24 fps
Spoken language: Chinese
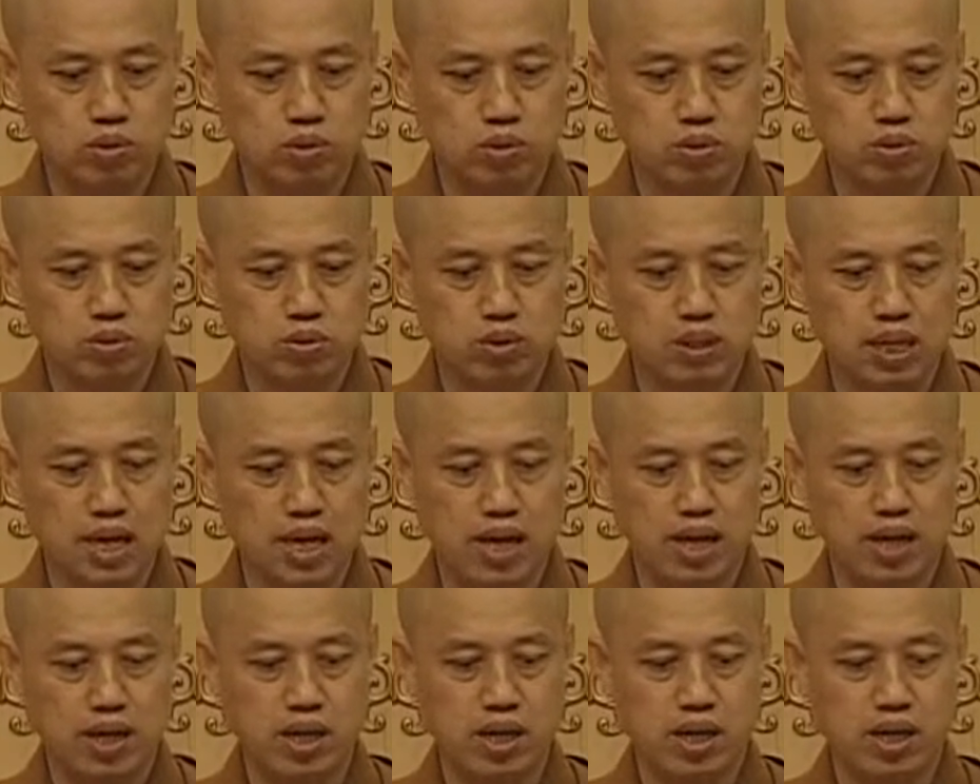就是
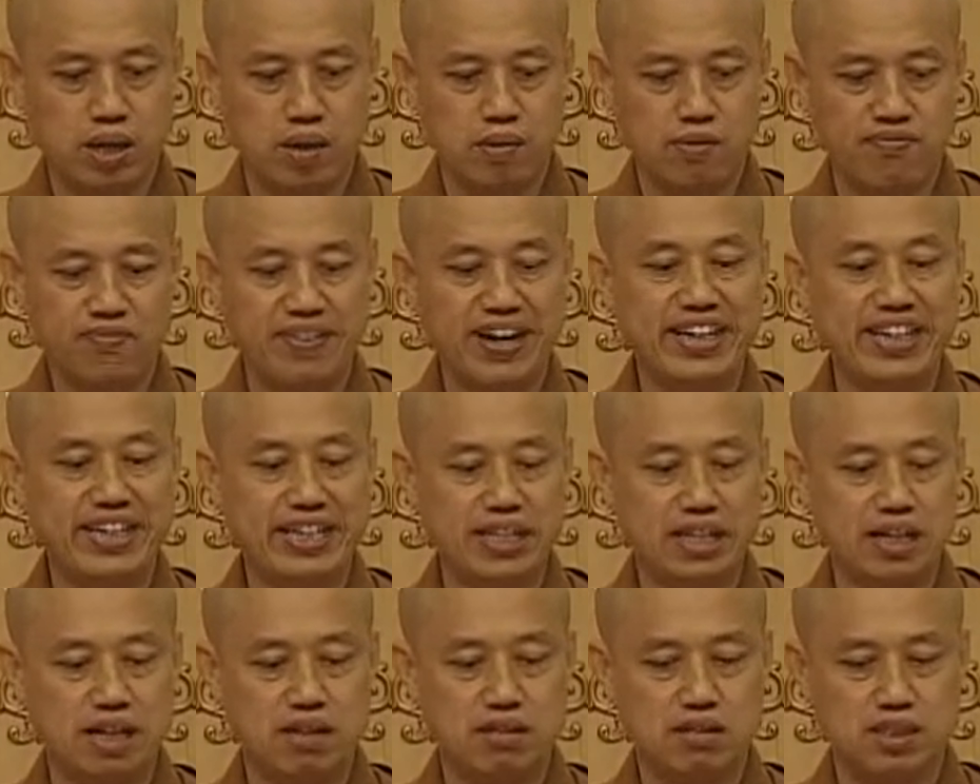他非
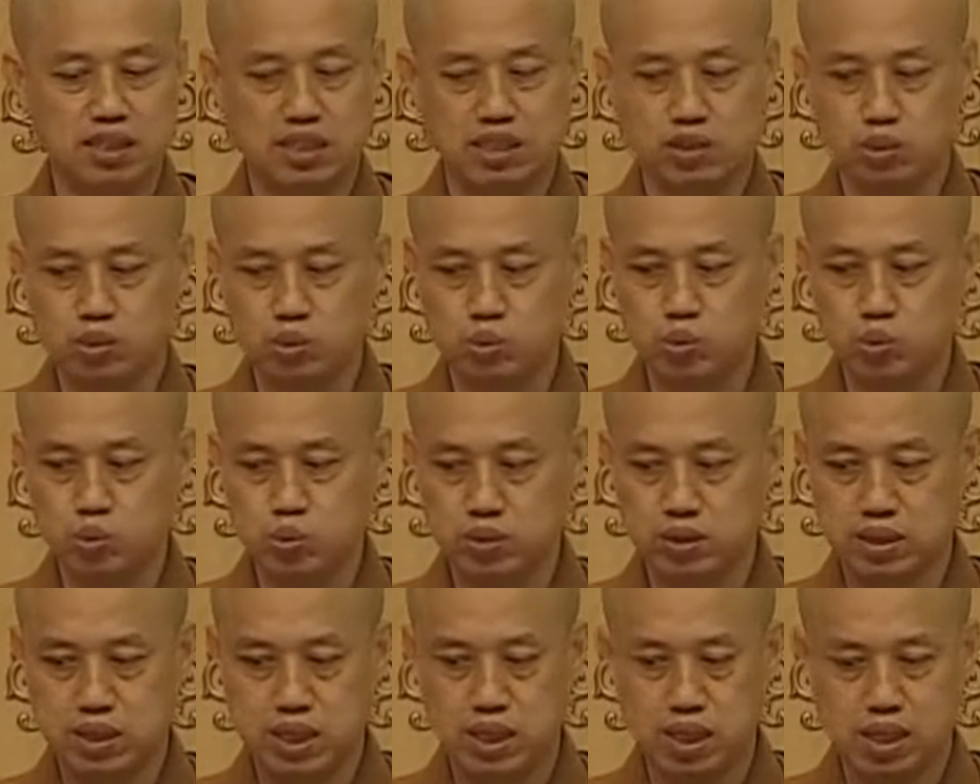礼而行，出
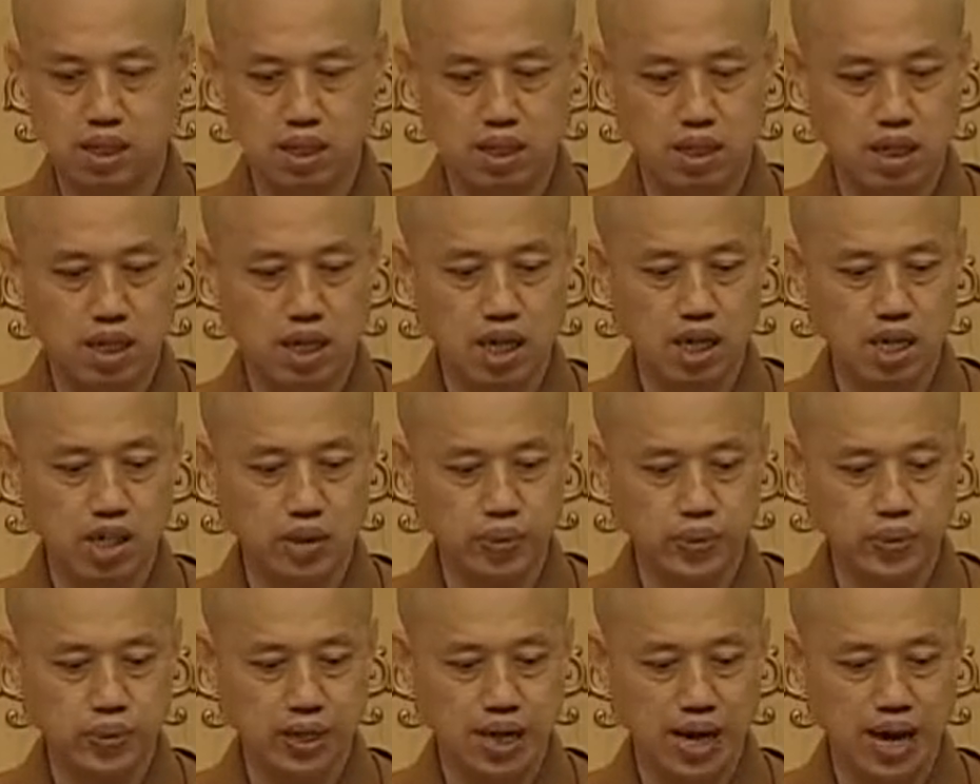这个恶
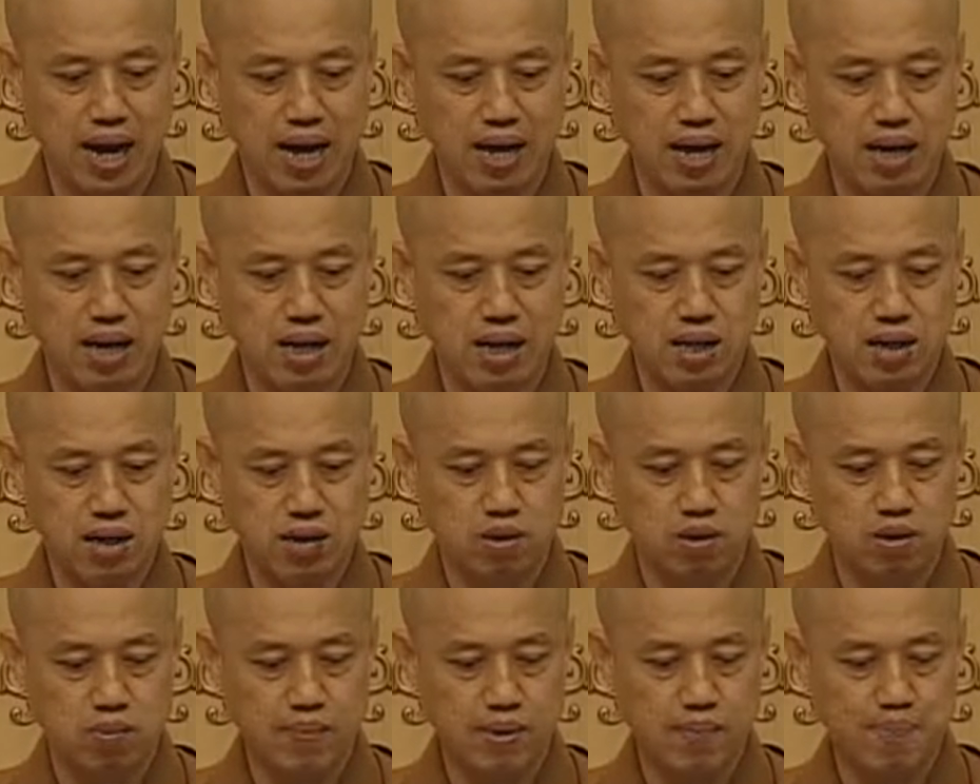语呀。
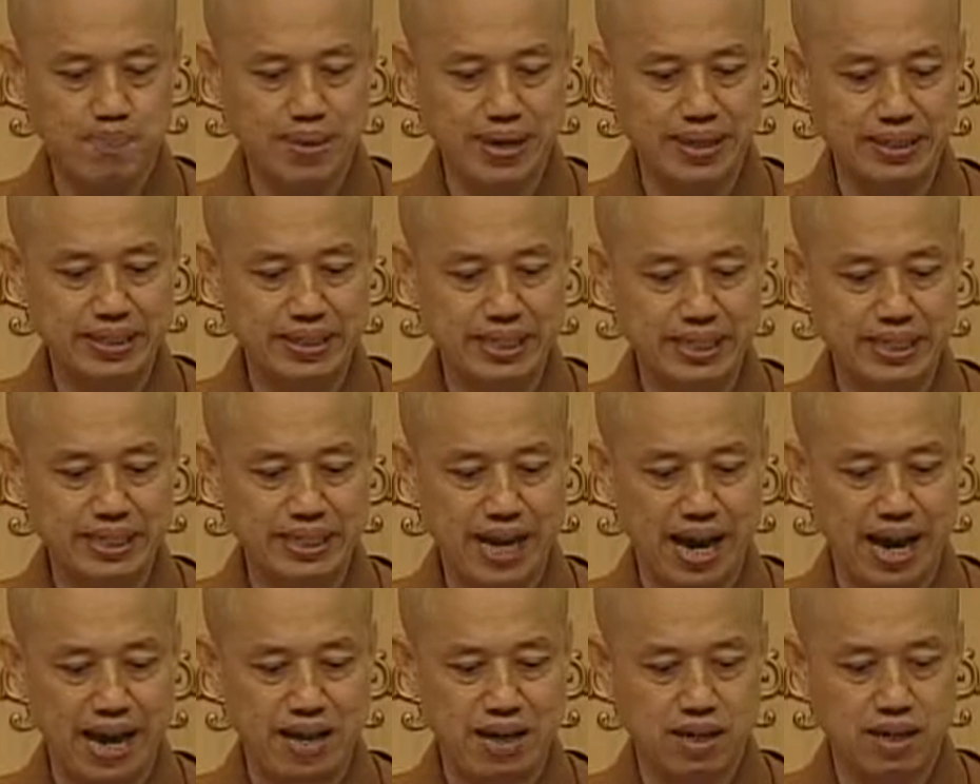我们猛力
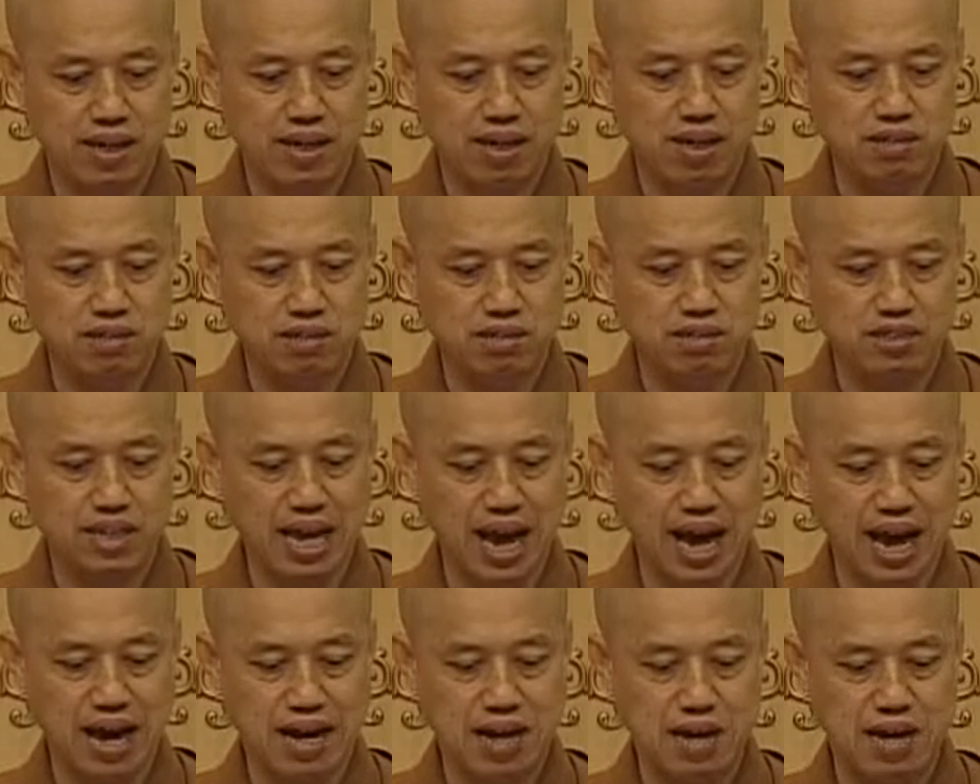的呵斥
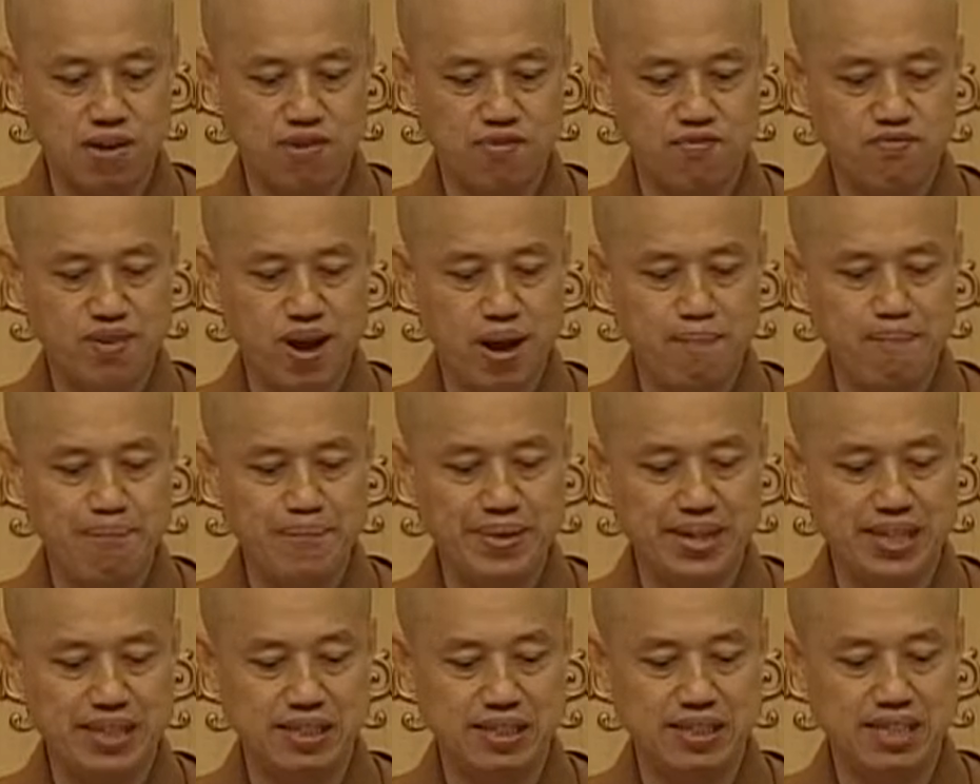他，方
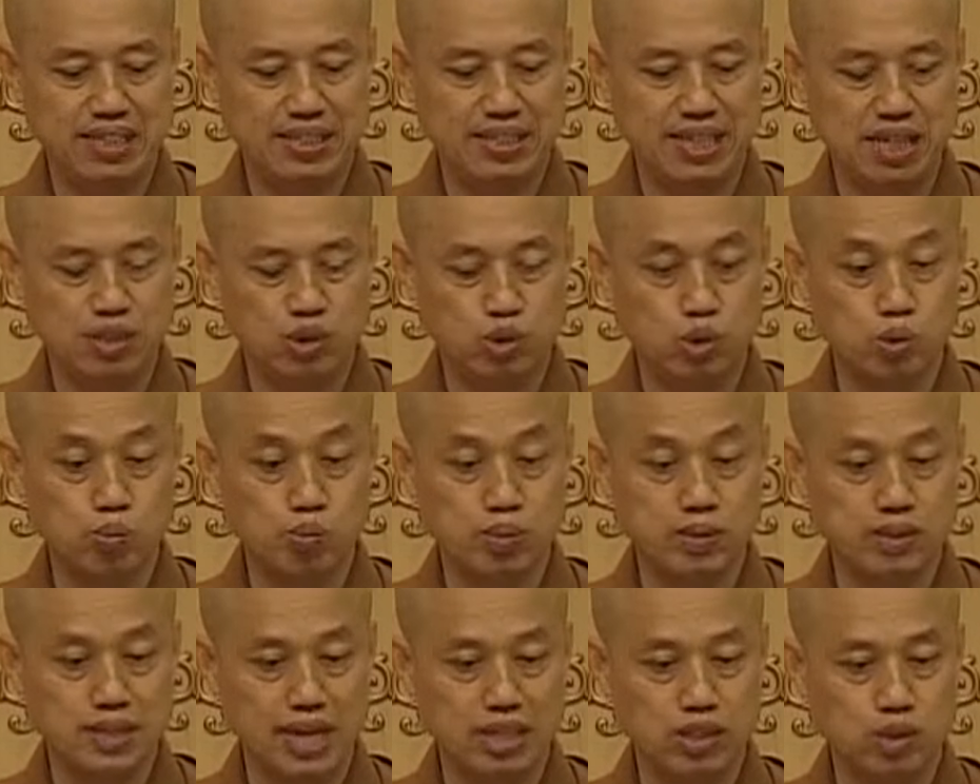便令他出不
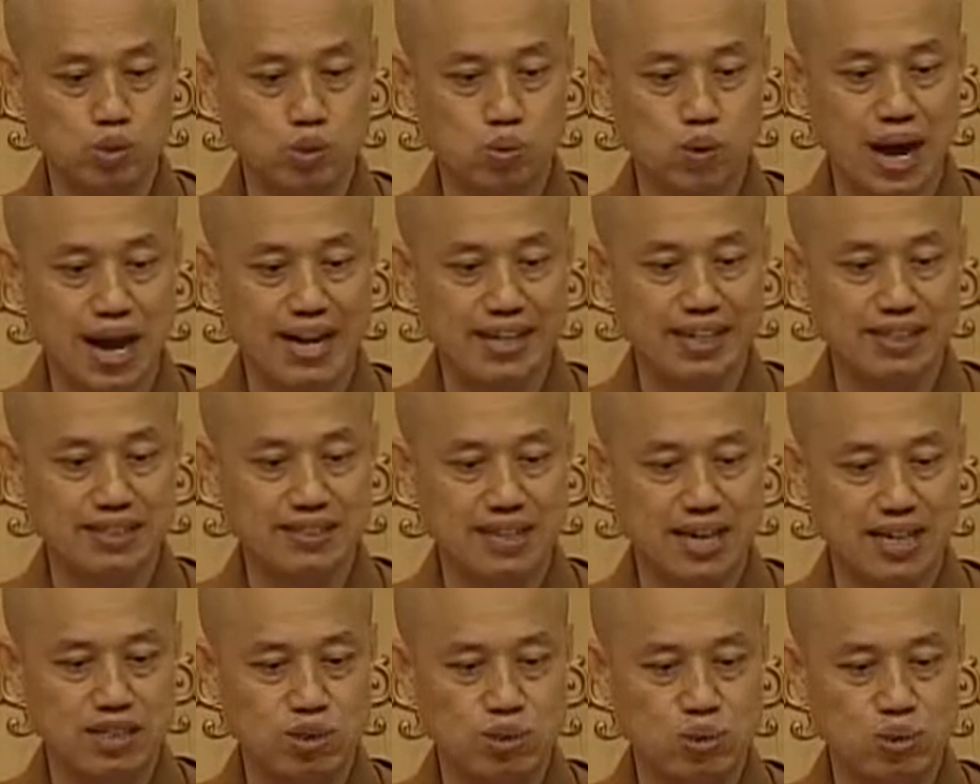善处、案例
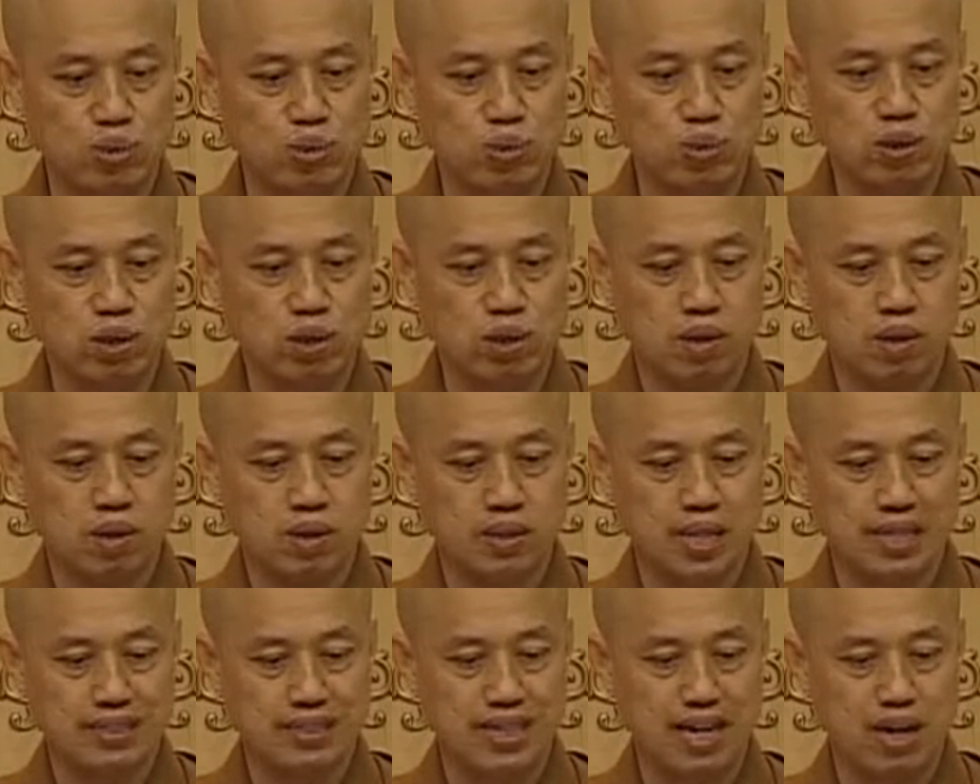善处。
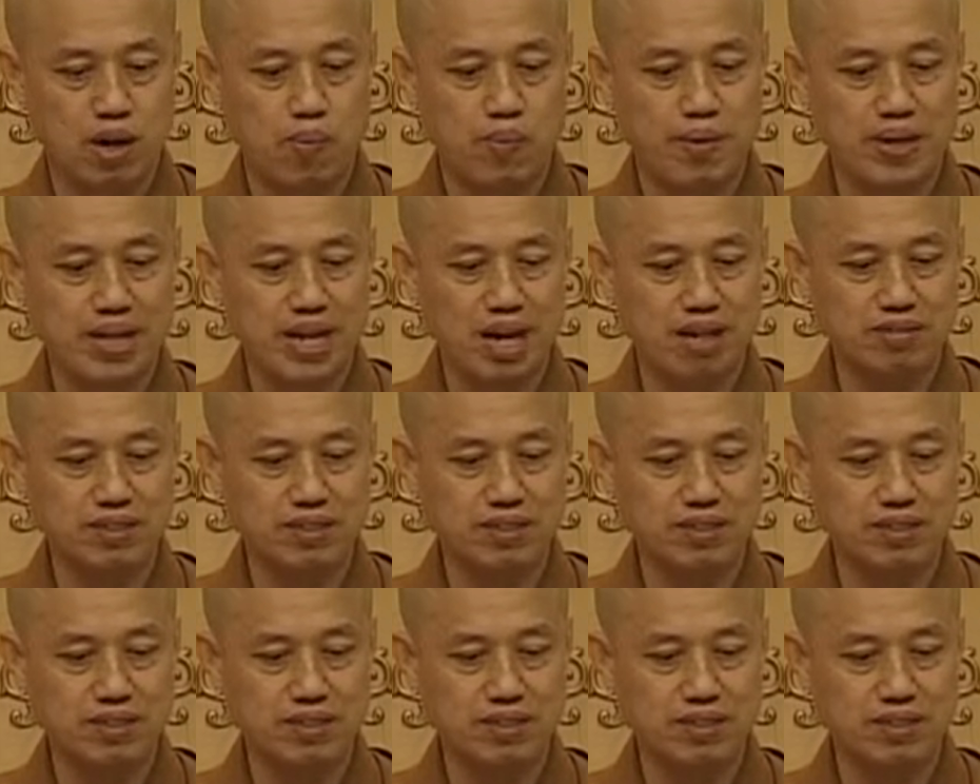那这样我们要